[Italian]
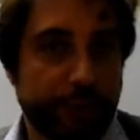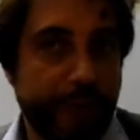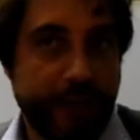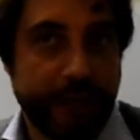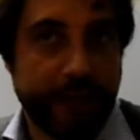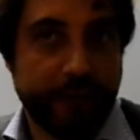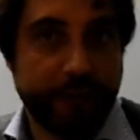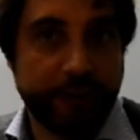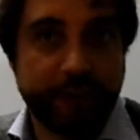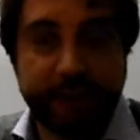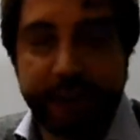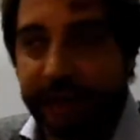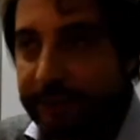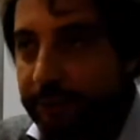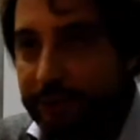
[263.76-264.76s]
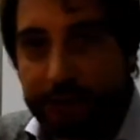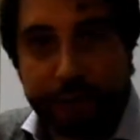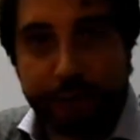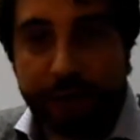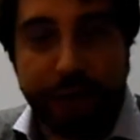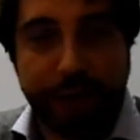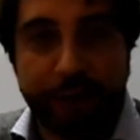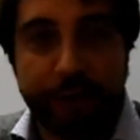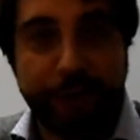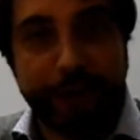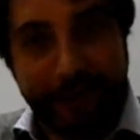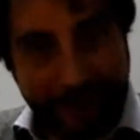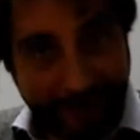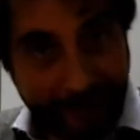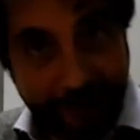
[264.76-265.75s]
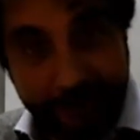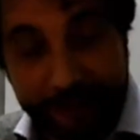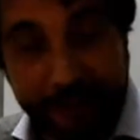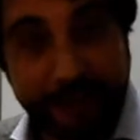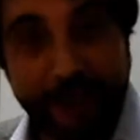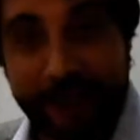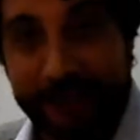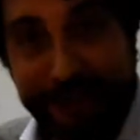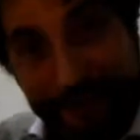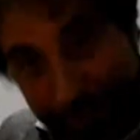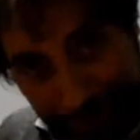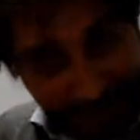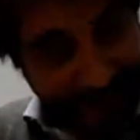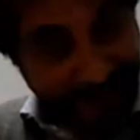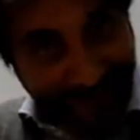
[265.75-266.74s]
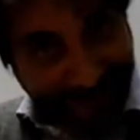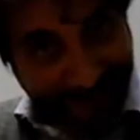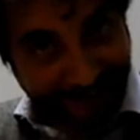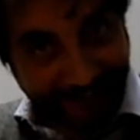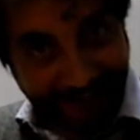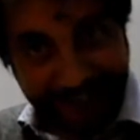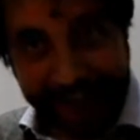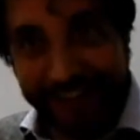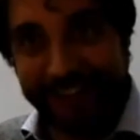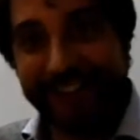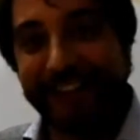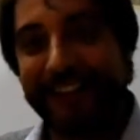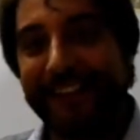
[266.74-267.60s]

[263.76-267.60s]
un bene, vuol dire che la situazione non è disperata. Allora,